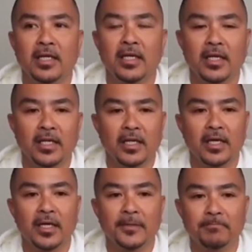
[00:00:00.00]
And
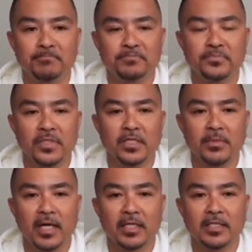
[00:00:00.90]
um,
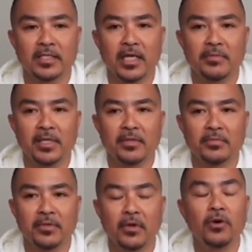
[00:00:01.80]
sa mga nagsasabi rin
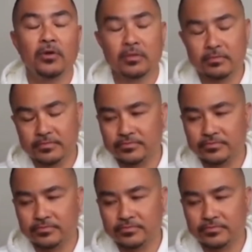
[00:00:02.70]
po, oh,